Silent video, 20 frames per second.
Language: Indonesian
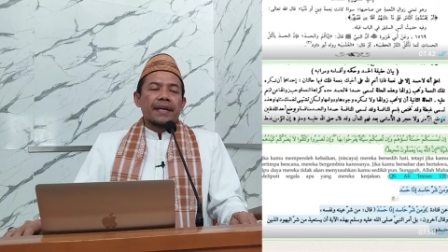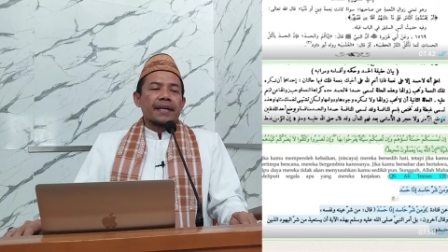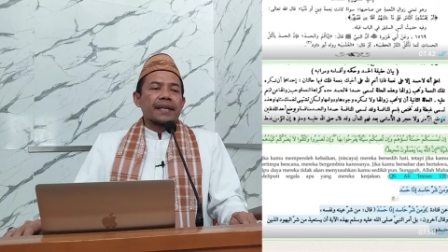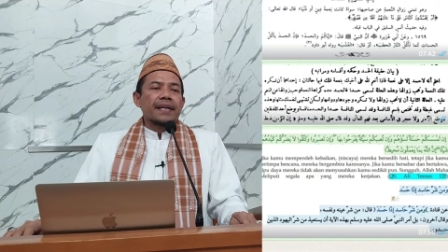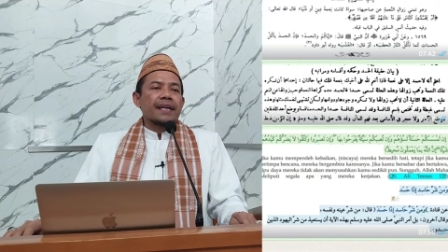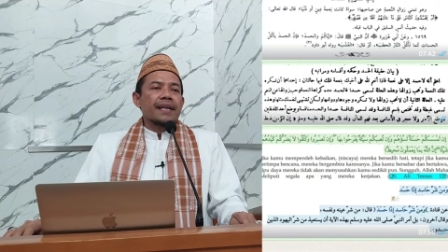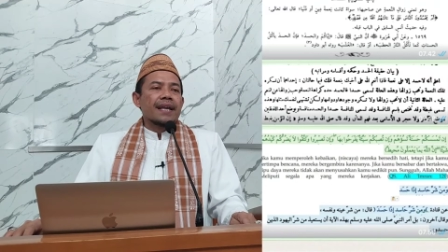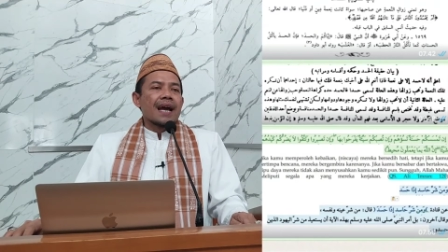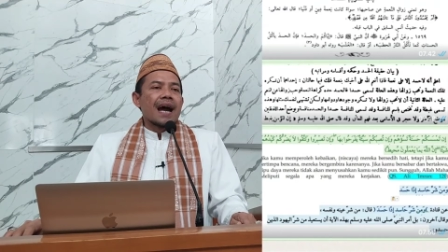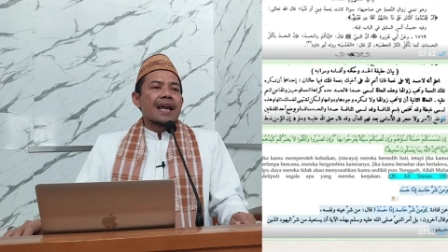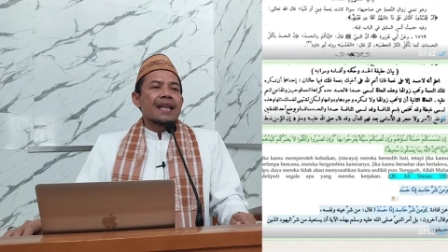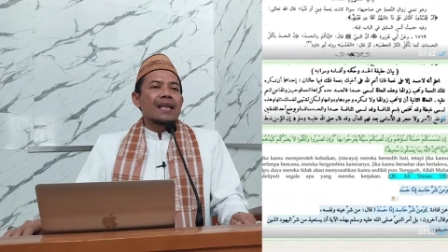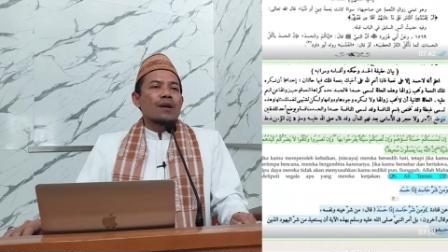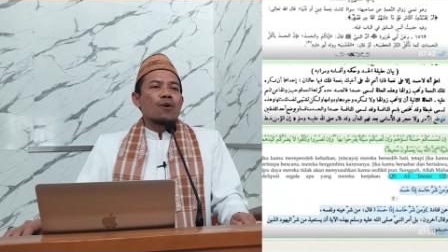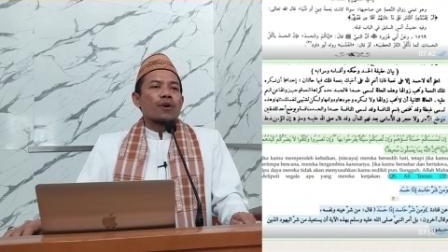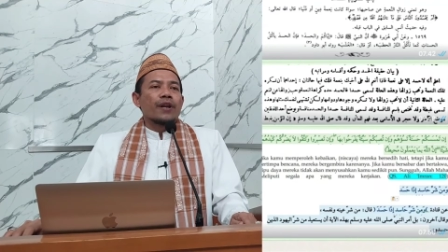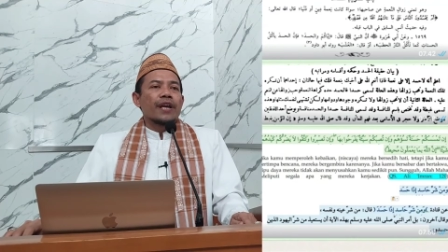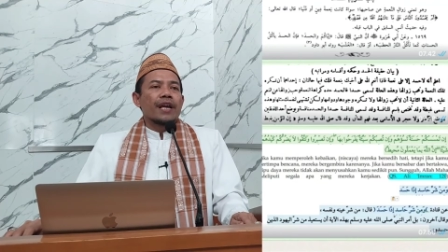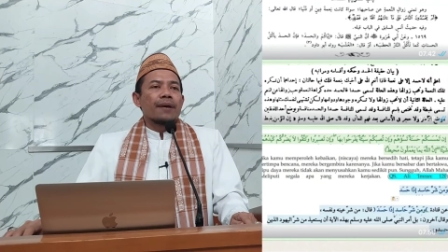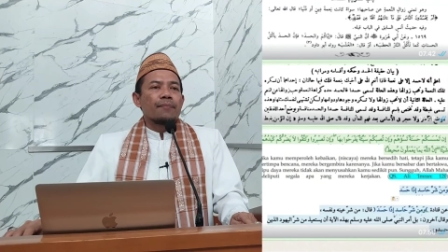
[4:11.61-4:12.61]
Hindari
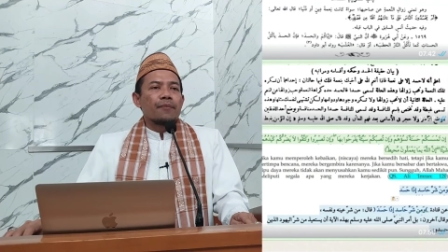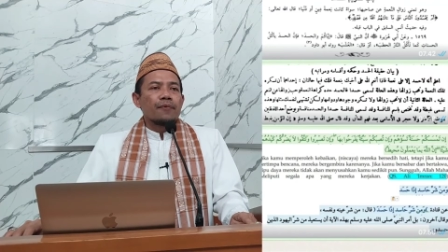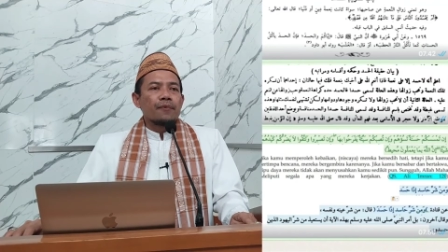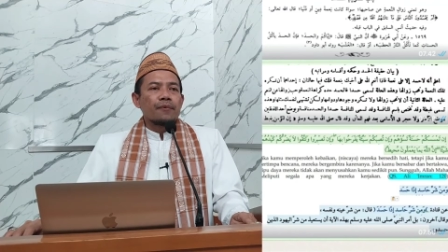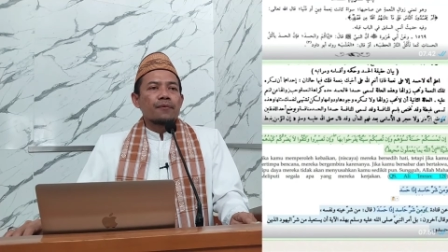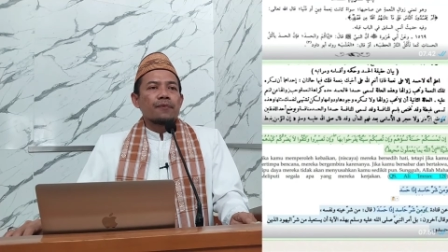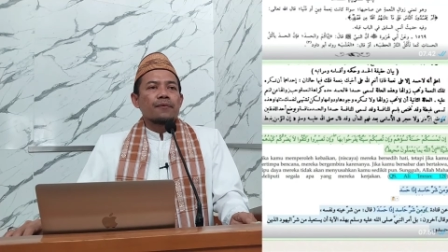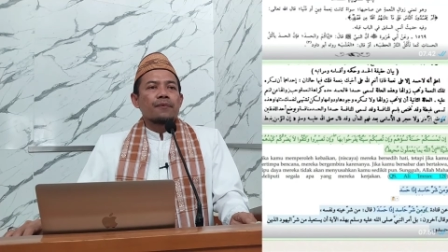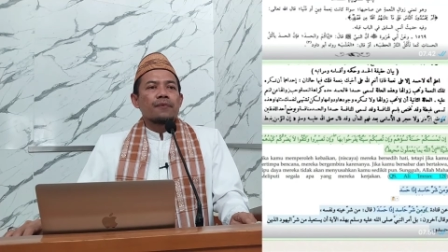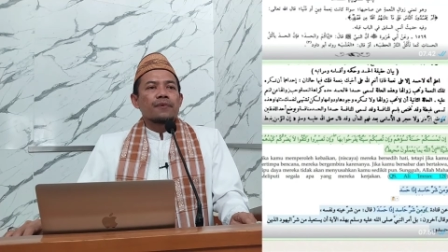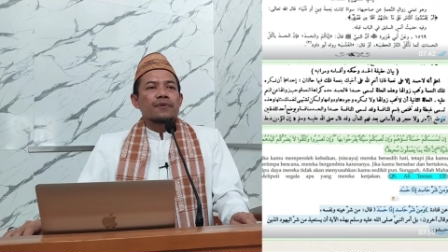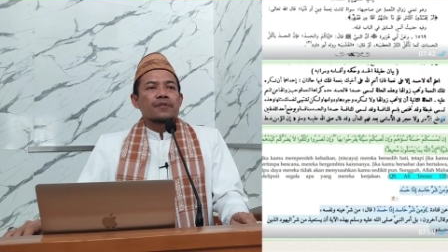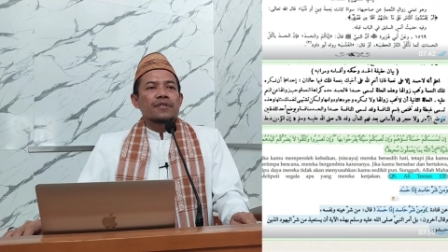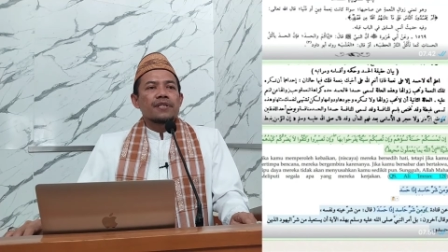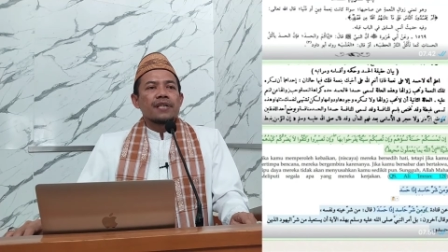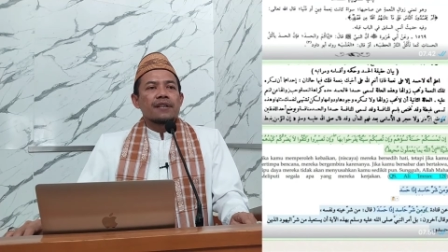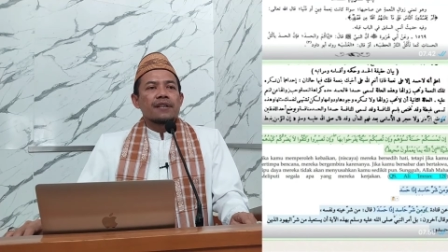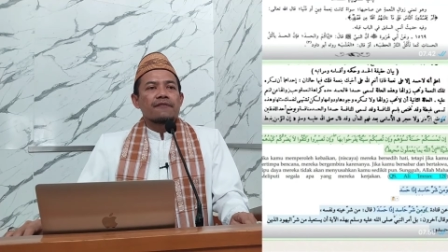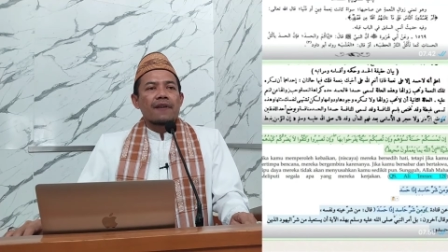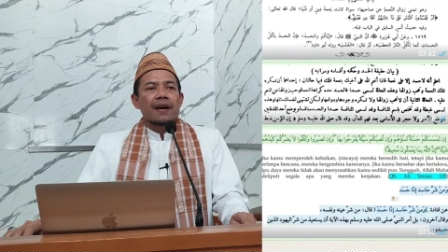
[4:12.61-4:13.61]
olehmu
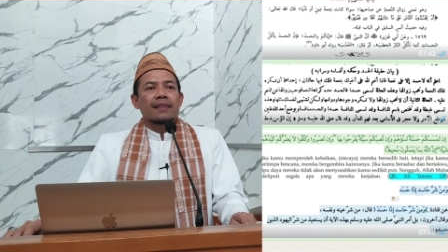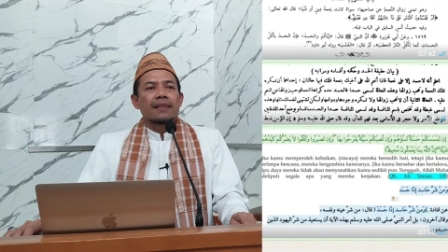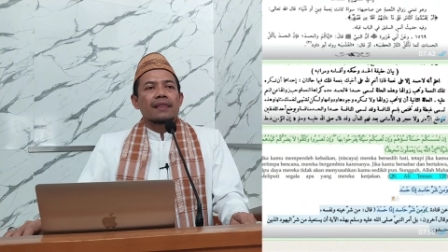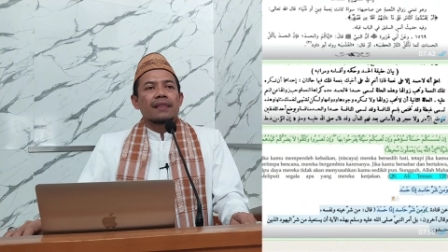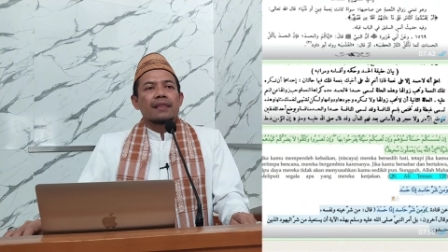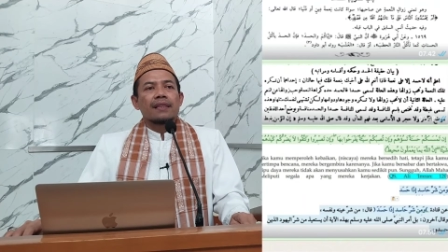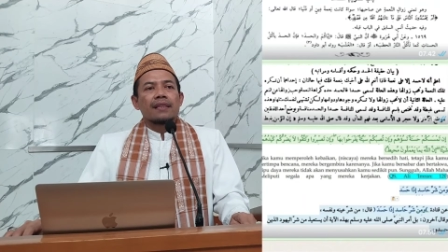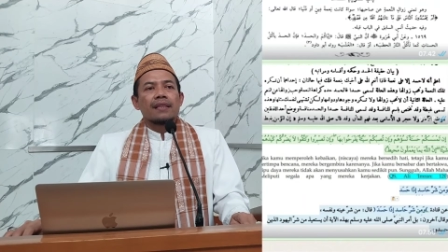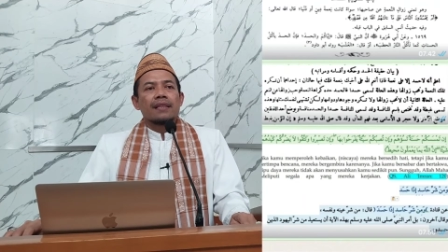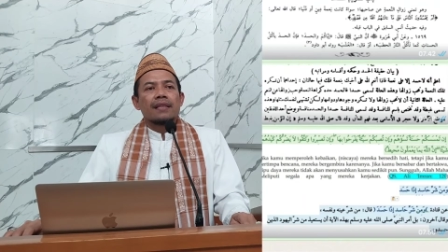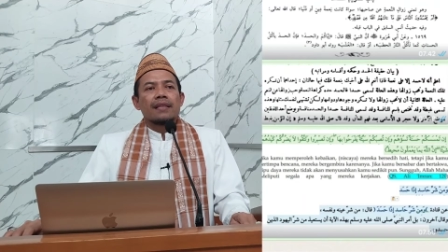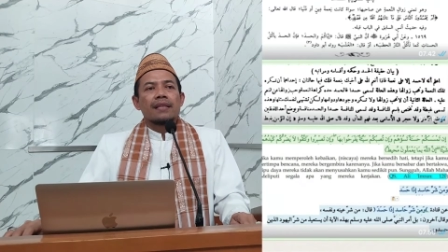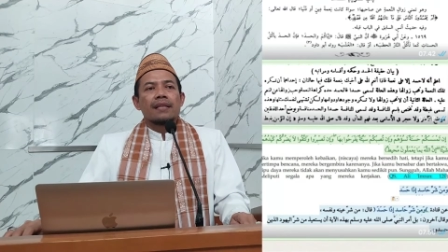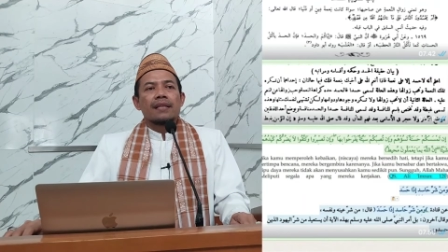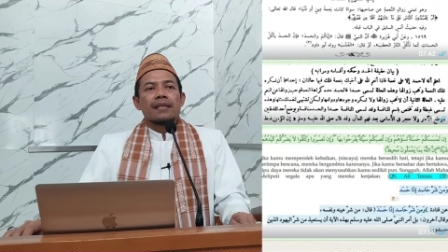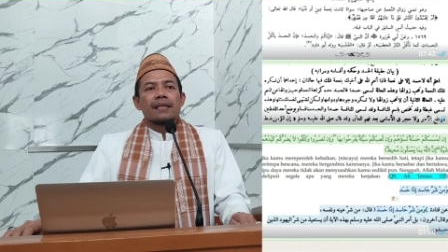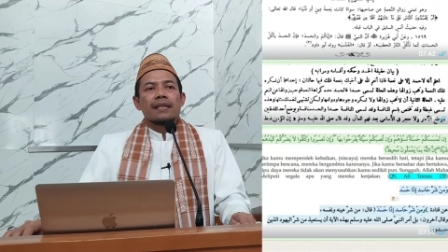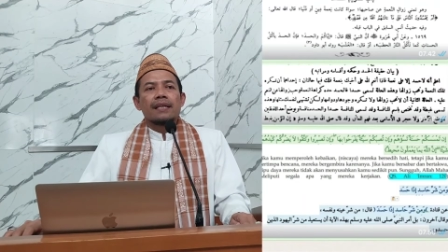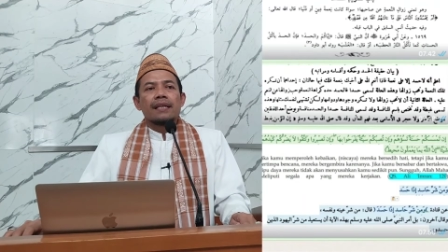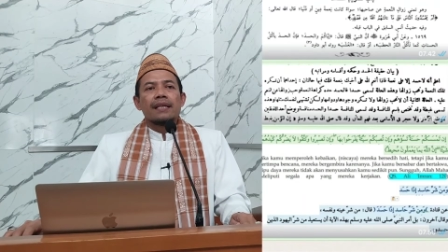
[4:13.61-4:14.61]
sifat
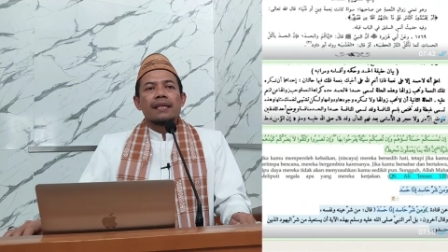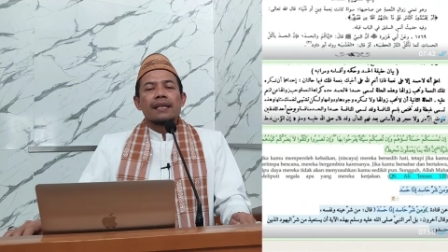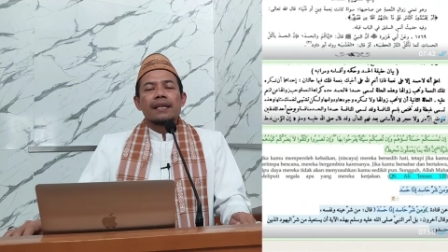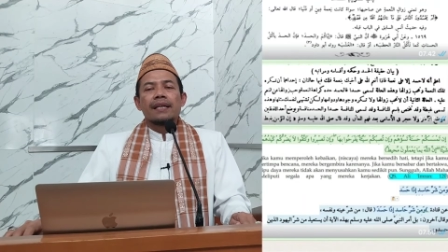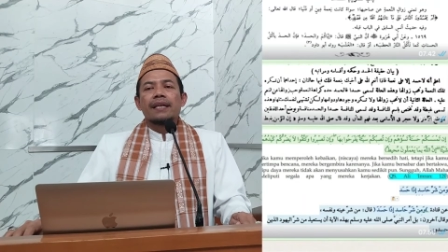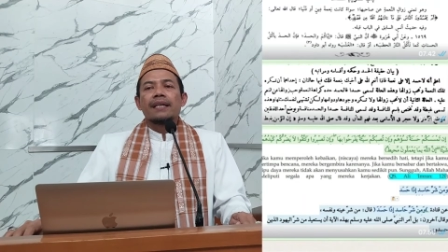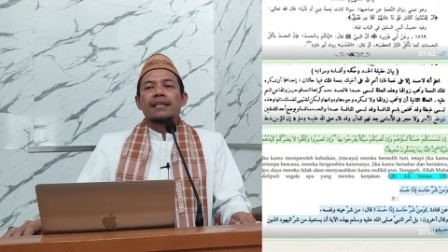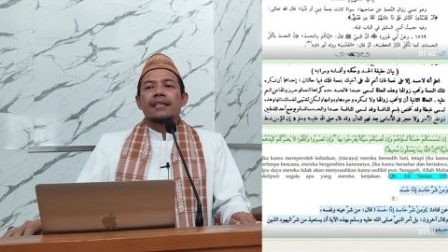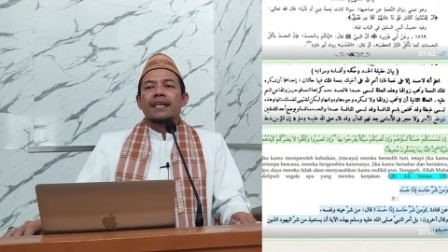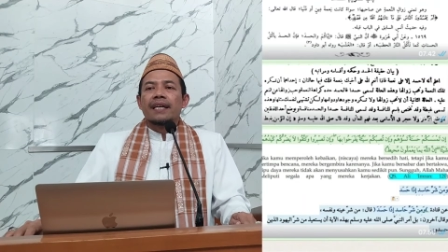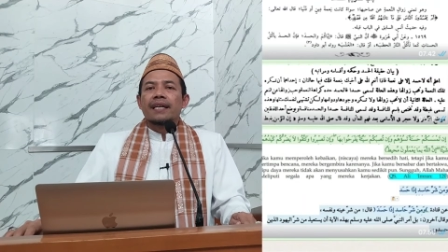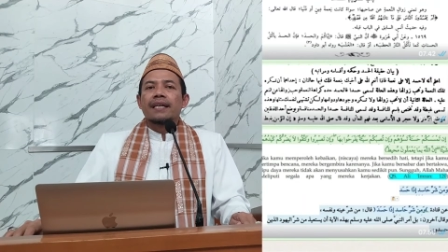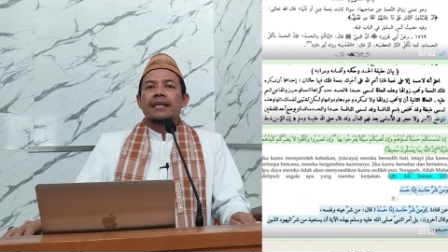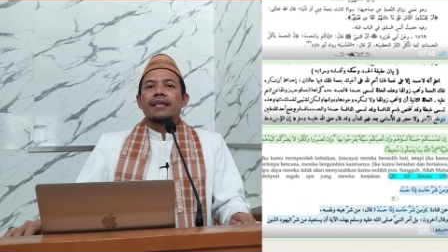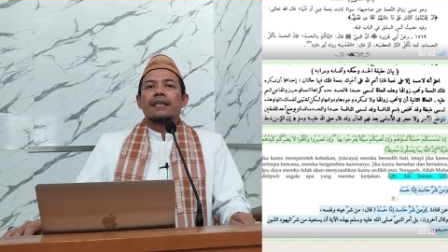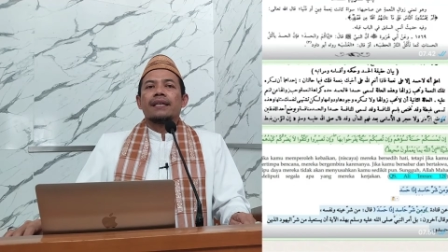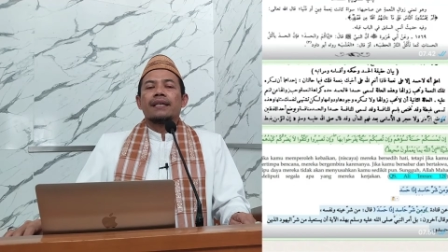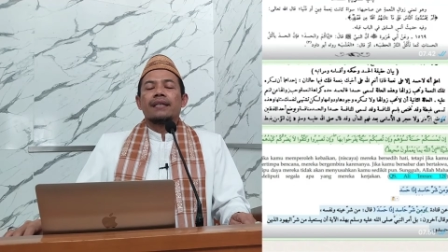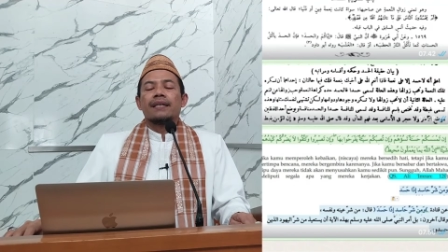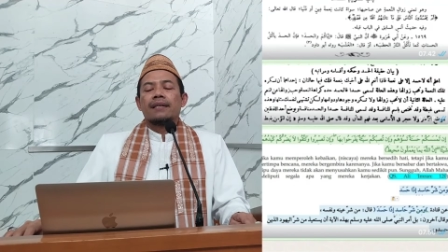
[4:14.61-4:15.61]
iri
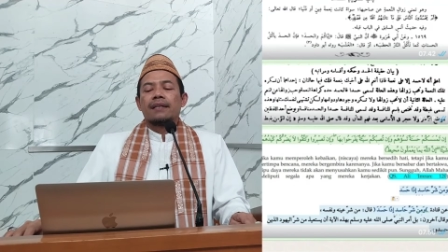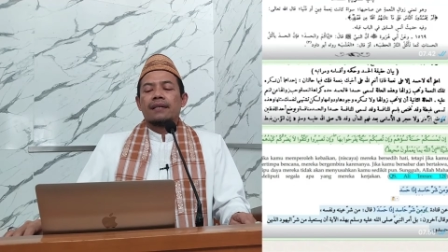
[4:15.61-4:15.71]
dengki